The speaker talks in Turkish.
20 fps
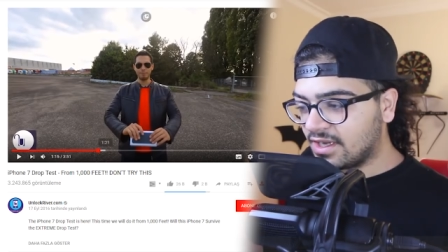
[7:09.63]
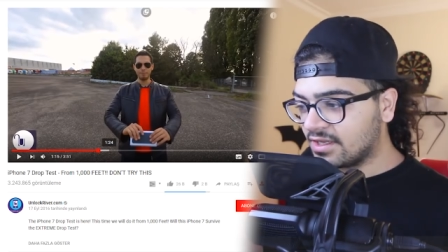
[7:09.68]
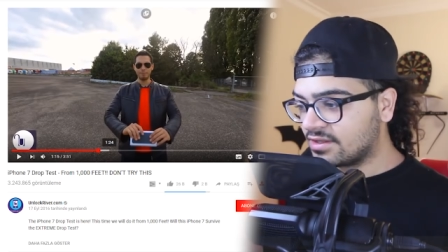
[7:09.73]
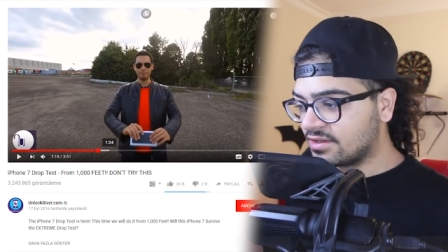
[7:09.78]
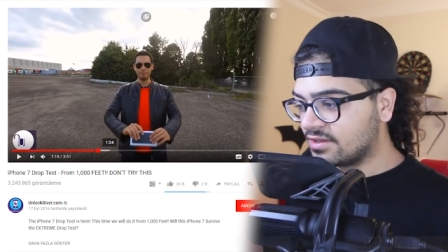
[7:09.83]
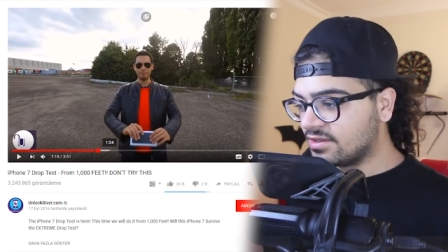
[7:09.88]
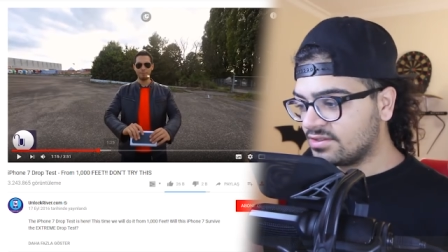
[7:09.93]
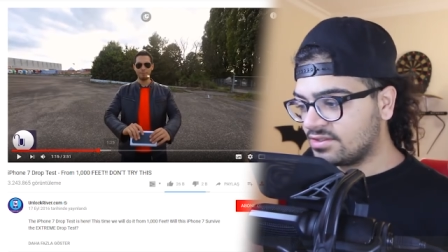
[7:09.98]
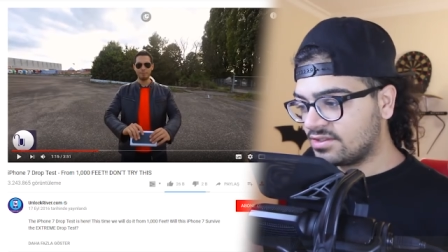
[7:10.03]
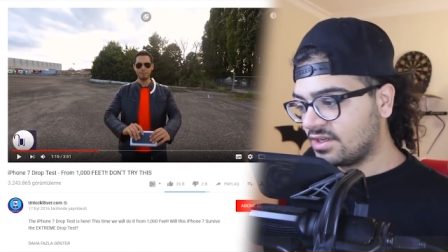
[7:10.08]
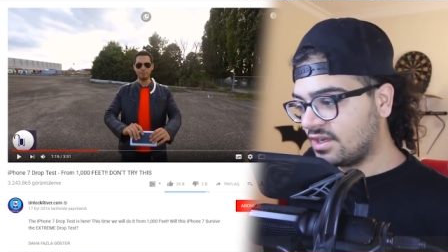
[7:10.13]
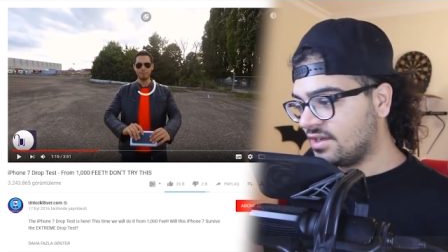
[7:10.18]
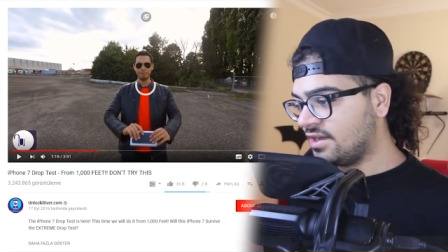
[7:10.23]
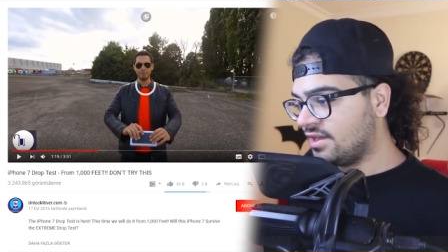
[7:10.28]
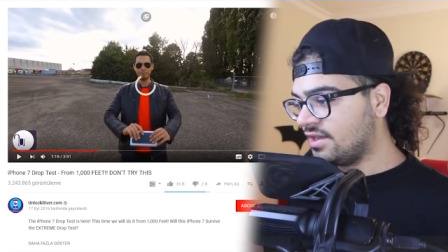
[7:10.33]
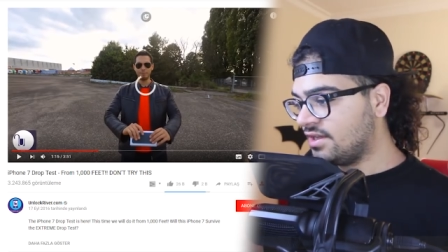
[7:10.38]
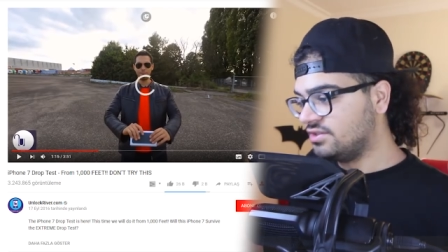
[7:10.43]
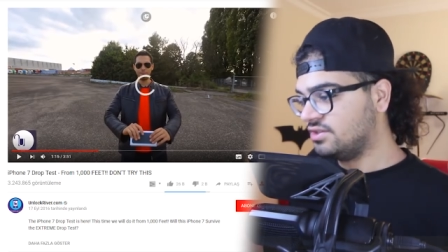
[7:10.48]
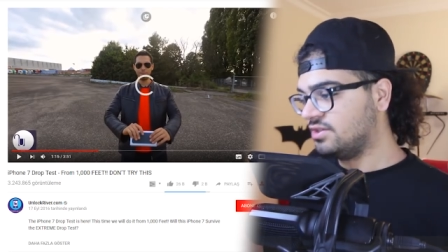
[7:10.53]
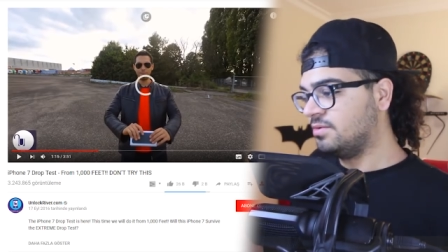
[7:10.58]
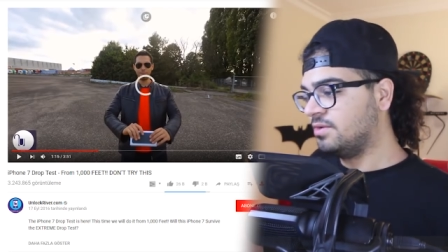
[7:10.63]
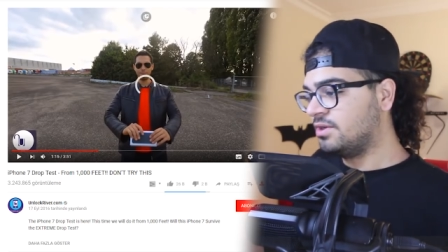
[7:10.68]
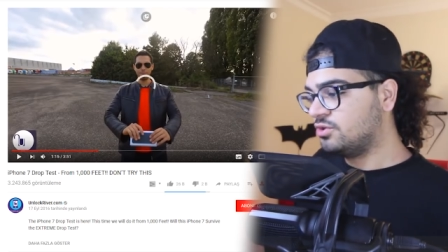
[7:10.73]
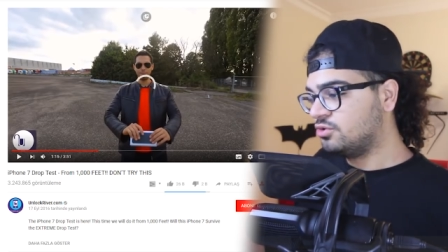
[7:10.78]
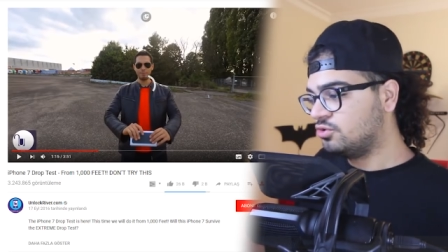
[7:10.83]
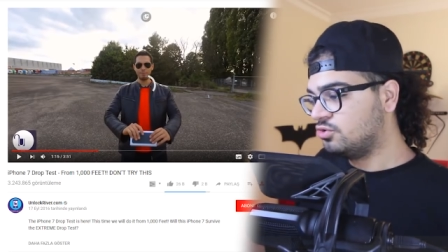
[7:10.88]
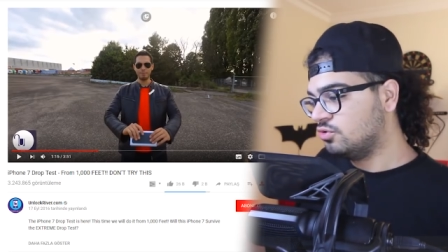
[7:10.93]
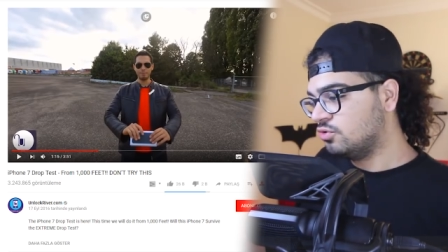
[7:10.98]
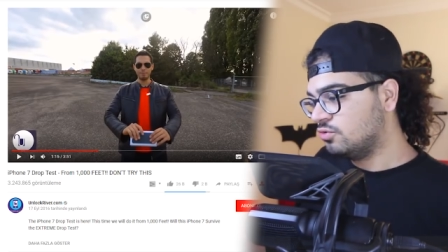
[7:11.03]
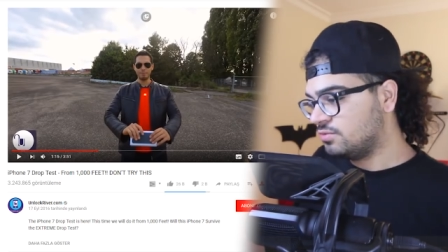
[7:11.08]
attığın sahneyi izlemek
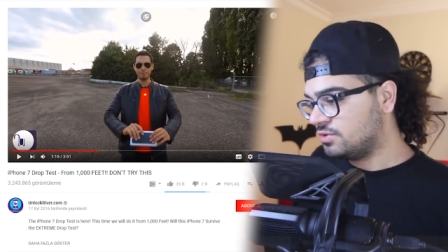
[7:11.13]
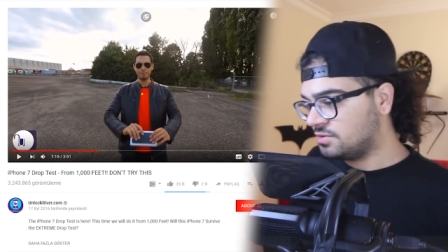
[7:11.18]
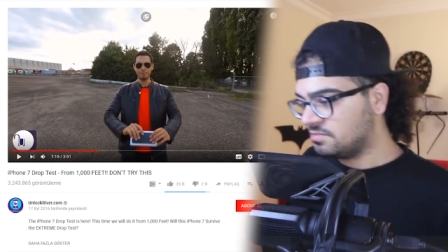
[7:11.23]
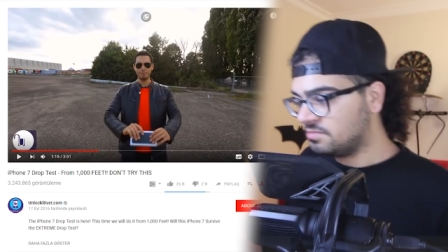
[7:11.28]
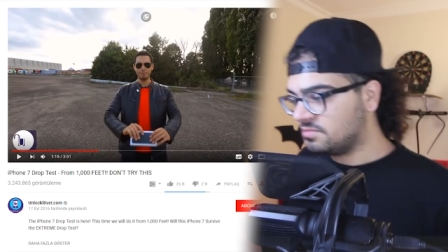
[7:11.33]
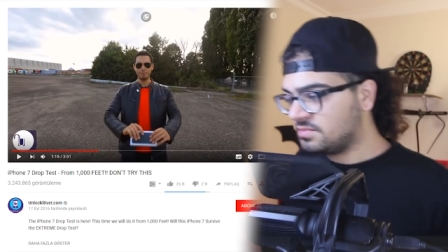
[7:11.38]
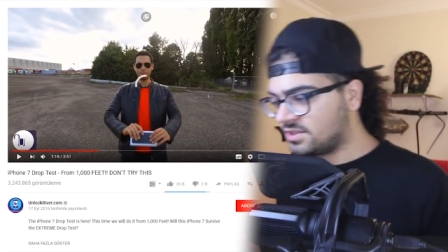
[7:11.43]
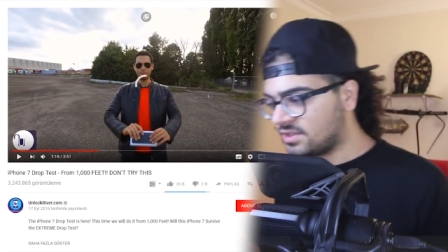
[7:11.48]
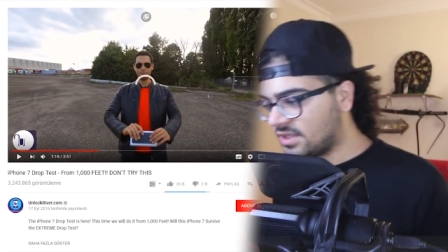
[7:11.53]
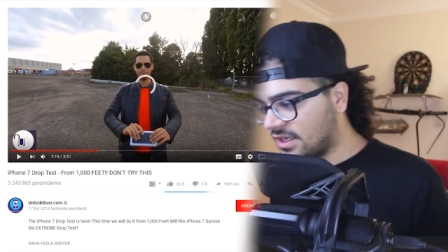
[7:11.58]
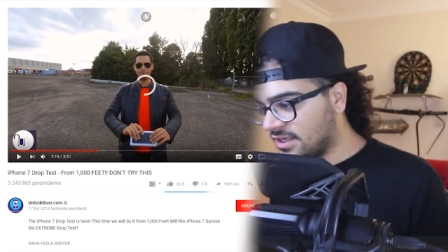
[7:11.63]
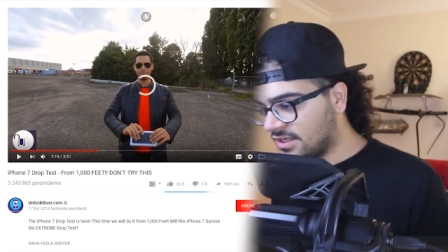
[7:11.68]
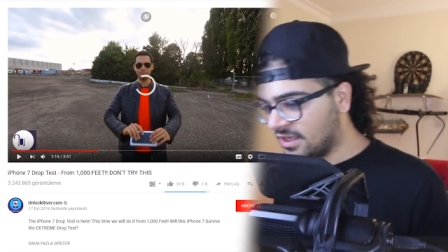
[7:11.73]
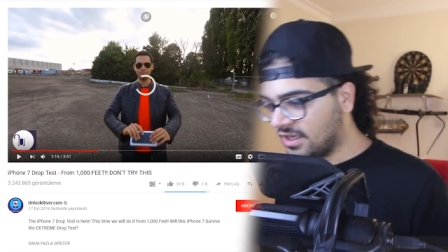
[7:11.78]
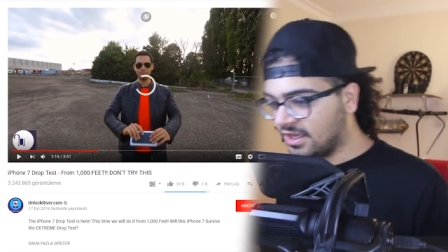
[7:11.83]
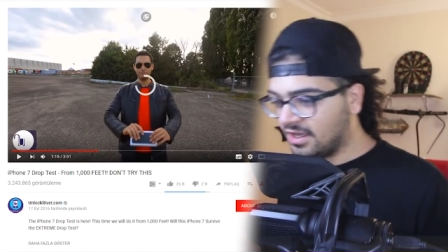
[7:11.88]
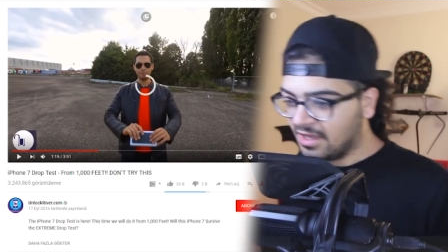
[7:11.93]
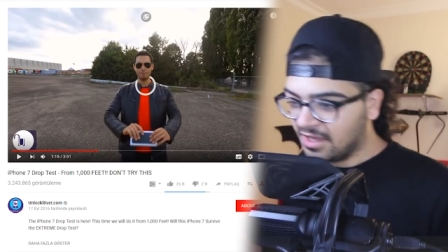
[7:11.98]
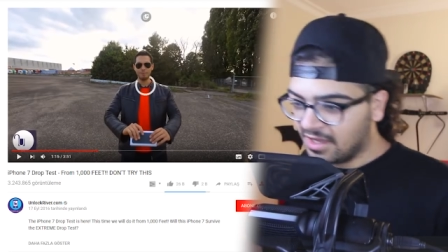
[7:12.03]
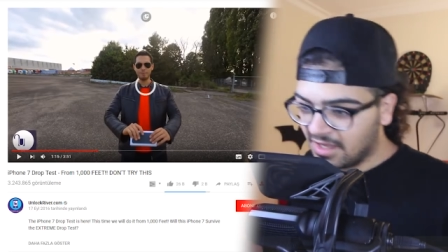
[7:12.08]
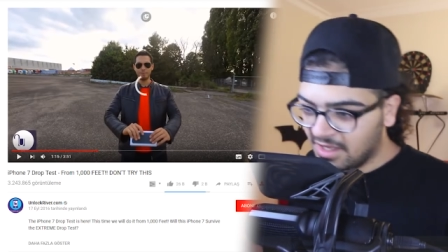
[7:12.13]
istiyorum şimdi. Bir saniye.